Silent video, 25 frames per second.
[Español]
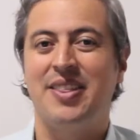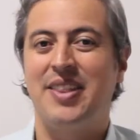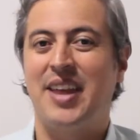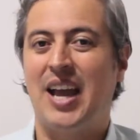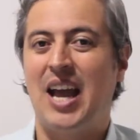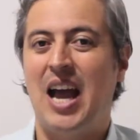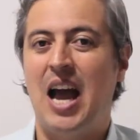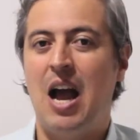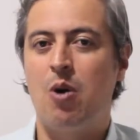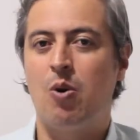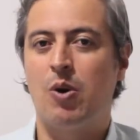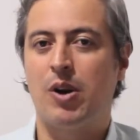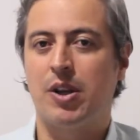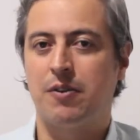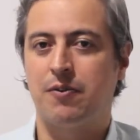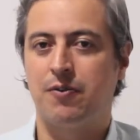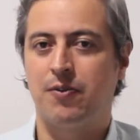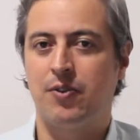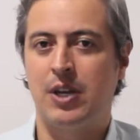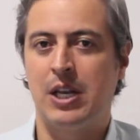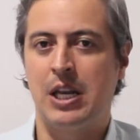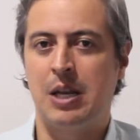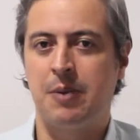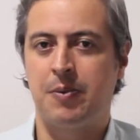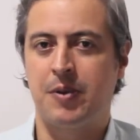de Howard
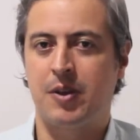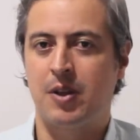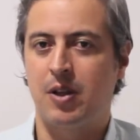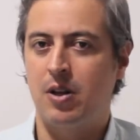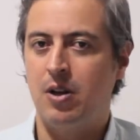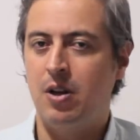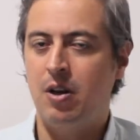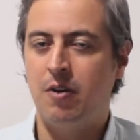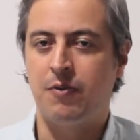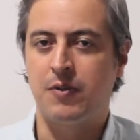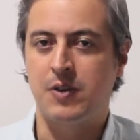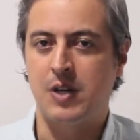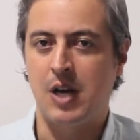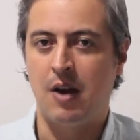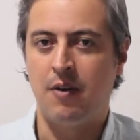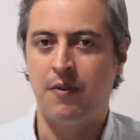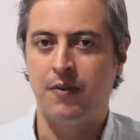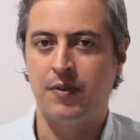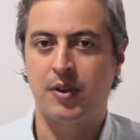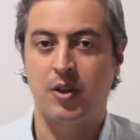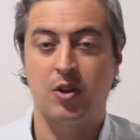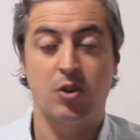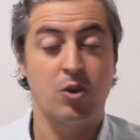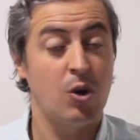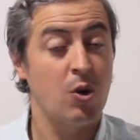Phillips
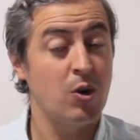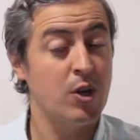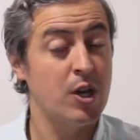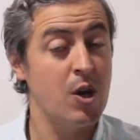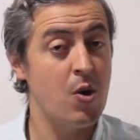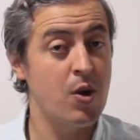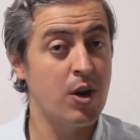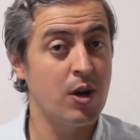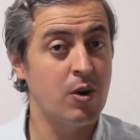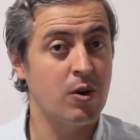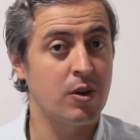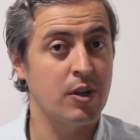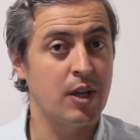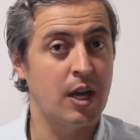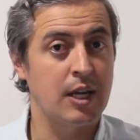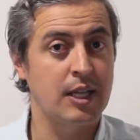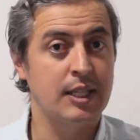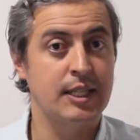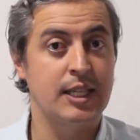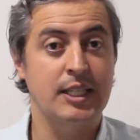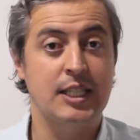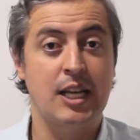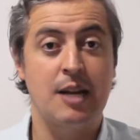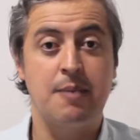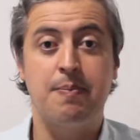Lovecraft, solo quiero
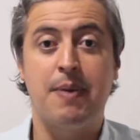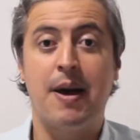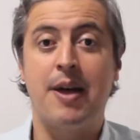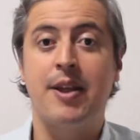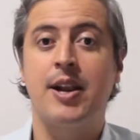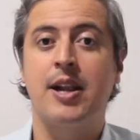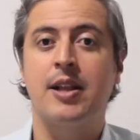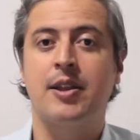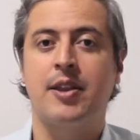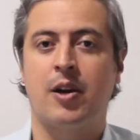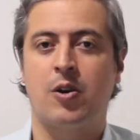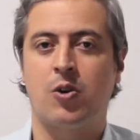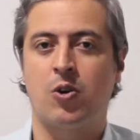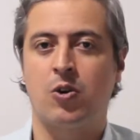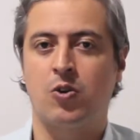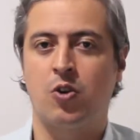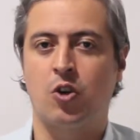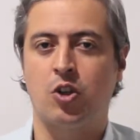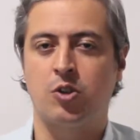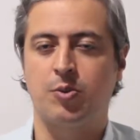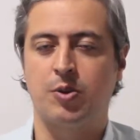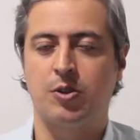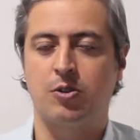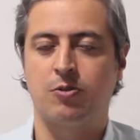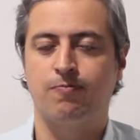recordarles que es el padre del terror
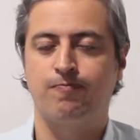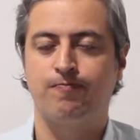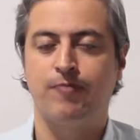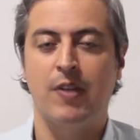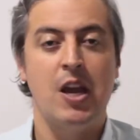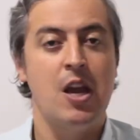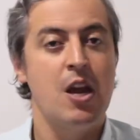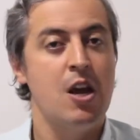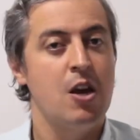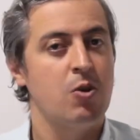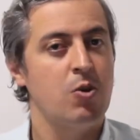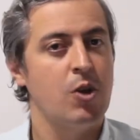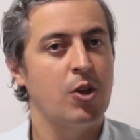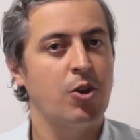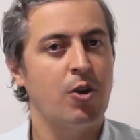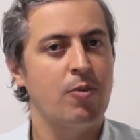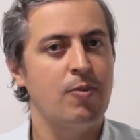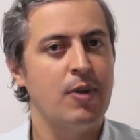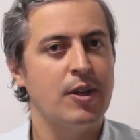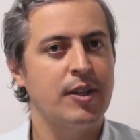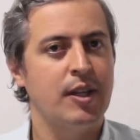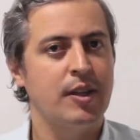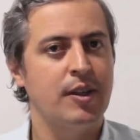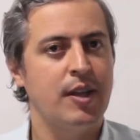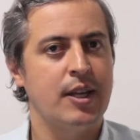cósmico. No entro
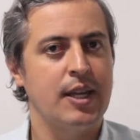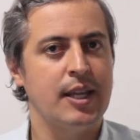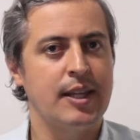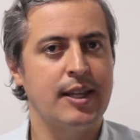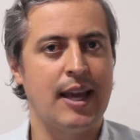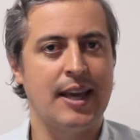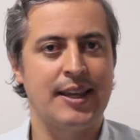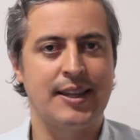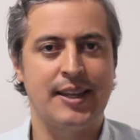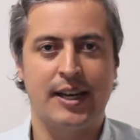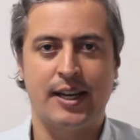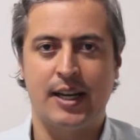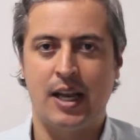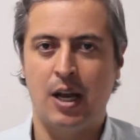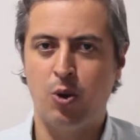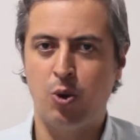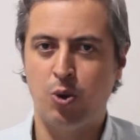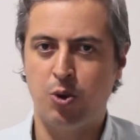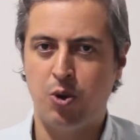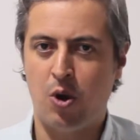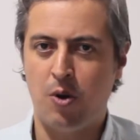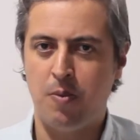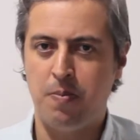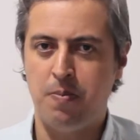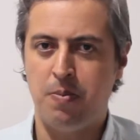en más detalles acerca del
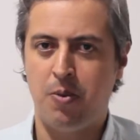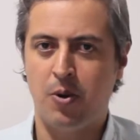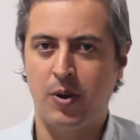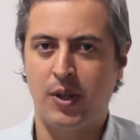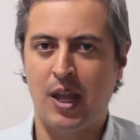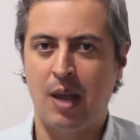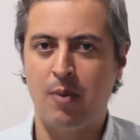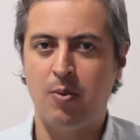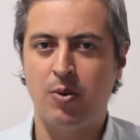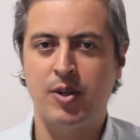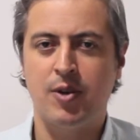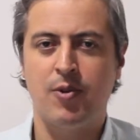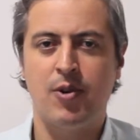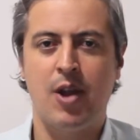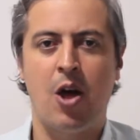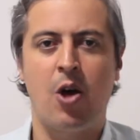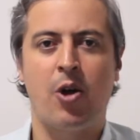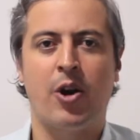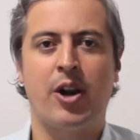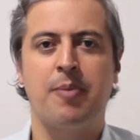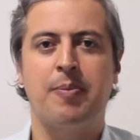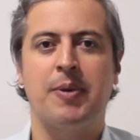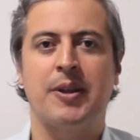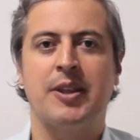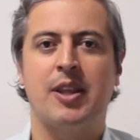autor porque hemos
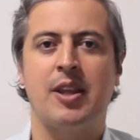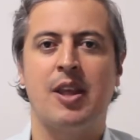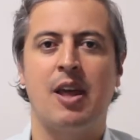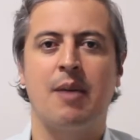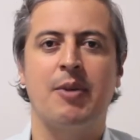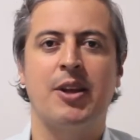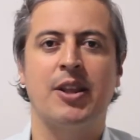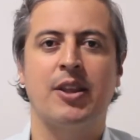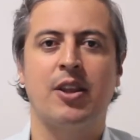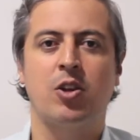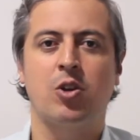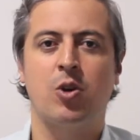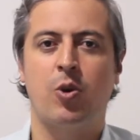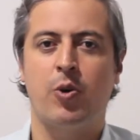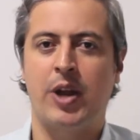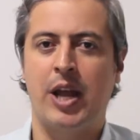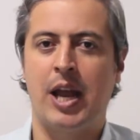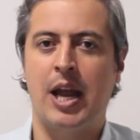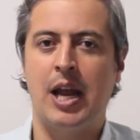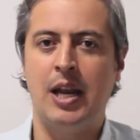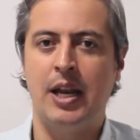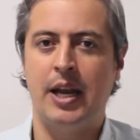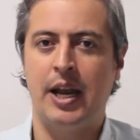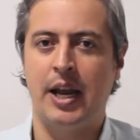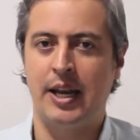hablado repetidamente
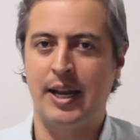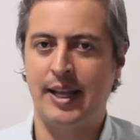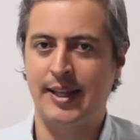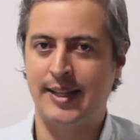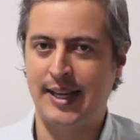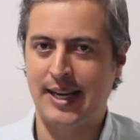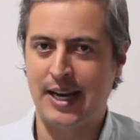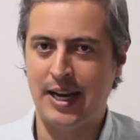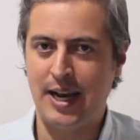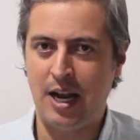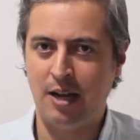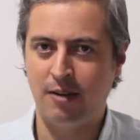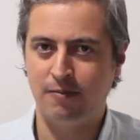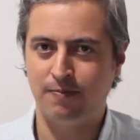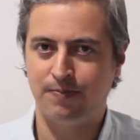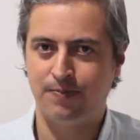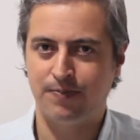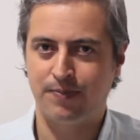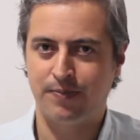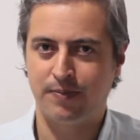sobre él en este canal.